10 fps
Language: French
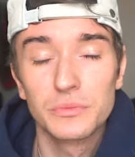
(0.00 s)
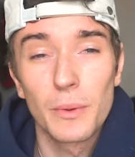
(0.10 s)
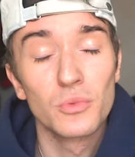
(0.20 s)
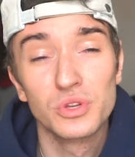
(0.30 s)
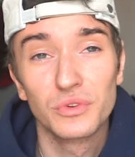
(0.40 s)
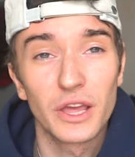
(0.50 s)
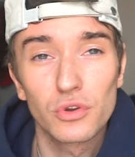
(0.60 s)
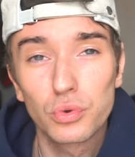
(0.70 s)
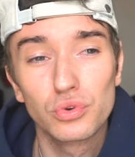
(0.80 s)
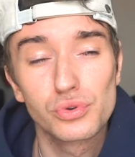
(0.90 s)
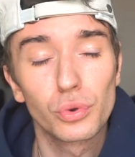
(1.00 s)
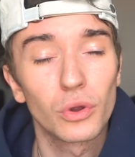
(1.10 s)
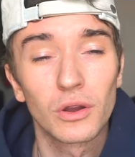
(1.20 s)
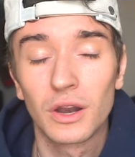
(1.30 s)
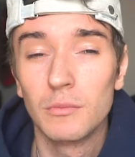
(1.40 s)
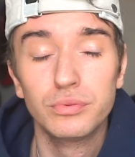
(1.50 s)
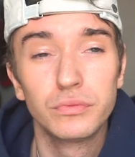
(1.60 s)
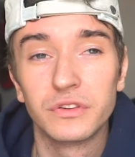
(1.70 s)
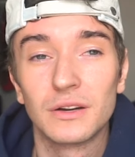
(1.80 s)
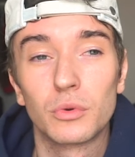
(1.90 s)
même au niveau de la culture, euh, la
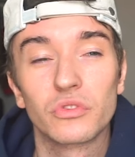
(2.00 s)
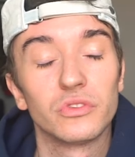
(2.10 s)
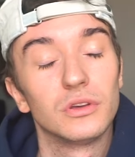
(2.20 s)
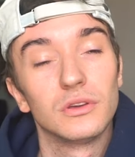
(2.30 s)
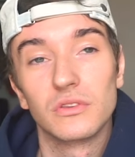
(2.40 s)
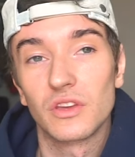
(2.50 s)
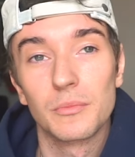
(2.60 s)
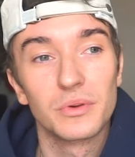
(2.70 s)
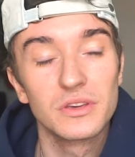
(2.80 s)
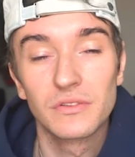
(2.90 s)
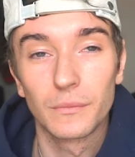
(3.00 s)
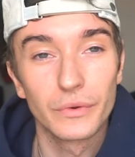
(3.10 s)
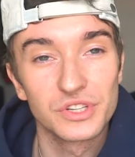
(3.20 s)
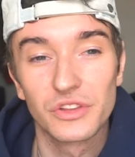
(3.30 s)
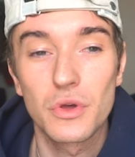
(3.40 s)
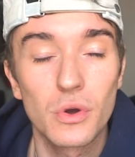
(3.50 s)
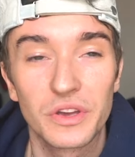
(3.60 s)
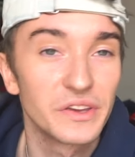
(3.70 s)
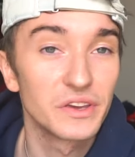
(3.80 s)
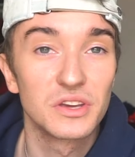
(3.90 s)
bouffe, vraiment c'est un pays que j'adore
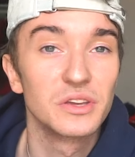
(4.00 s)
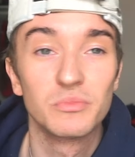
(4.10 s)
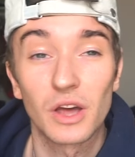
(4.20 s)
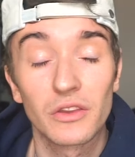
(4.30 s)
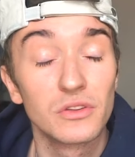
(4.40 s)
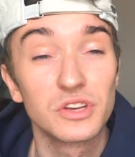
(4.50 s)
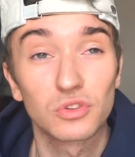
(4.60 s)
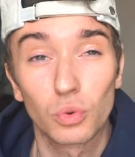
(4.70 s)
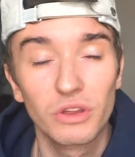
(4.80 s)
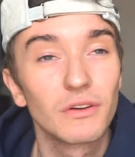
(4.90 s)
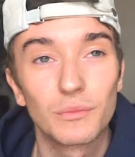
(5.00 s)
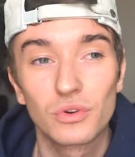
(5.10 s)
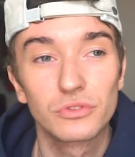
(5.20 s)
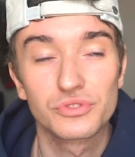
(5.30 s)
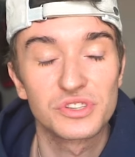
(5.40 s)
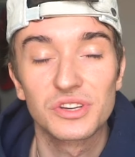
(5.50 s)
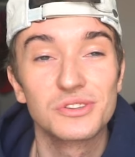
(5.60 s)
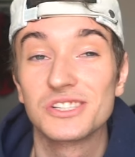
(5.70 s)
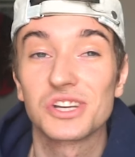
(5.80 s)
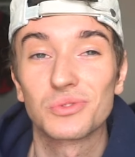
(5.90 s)
et il me tarde d'y retourner, vraiment je sais que
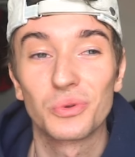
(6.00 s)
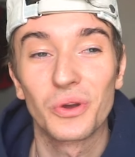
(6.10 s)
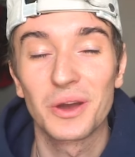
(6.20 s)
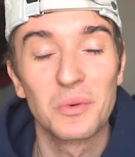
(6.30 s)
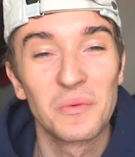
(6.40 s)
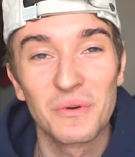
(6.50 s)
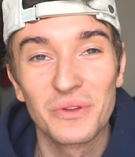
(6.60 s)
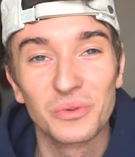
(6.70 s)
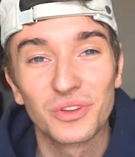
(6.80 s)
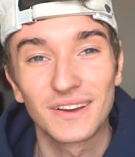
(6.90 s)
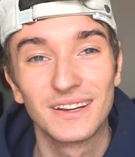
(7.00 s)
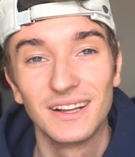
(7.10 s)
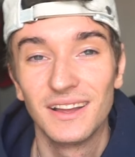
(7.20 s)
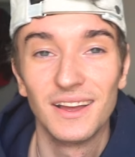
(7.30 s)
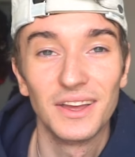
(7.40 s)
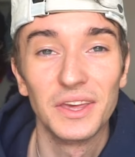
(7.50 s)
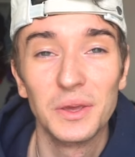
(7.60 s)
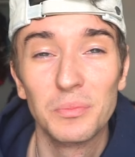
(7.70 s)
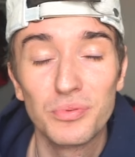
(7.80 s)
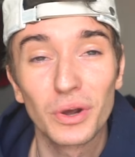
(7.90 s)
j'y retournerai à un moment ou à un autre.
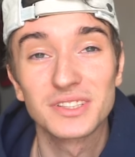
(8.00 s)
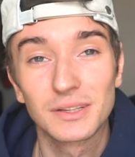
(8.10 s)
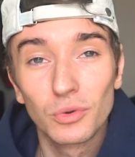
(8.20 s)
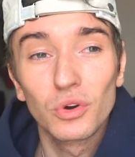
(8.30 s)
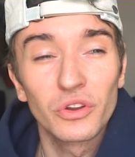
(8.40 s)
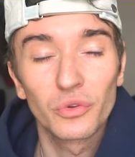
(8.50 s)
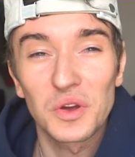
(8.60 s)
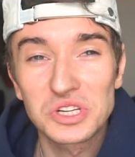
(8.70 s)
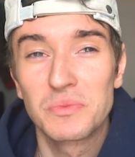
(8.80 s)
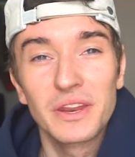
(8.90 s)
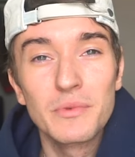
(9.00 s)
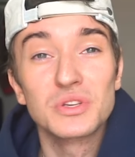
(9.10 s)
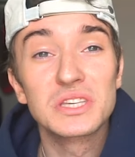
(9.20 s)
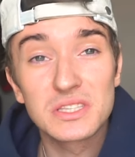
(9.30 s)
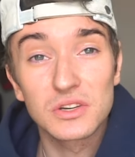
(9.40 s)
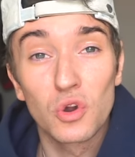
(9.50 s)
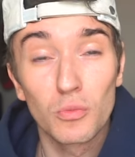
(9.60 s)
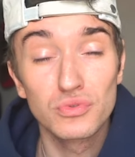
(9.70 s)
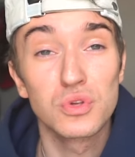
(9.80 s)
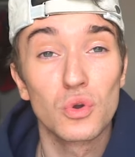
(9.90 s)
Et plus récemment, un endroit que j'ai bien aimé aussi, c'est
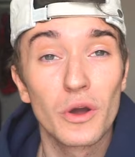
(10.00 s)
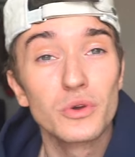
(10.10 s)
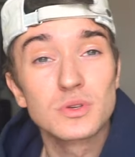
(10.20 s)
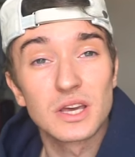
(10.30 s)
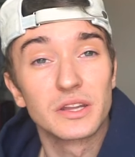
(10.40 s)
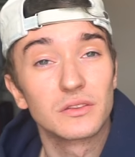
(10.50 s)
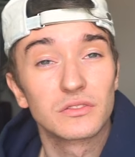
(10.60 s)
Columbus dans l'Ohio. C'est un,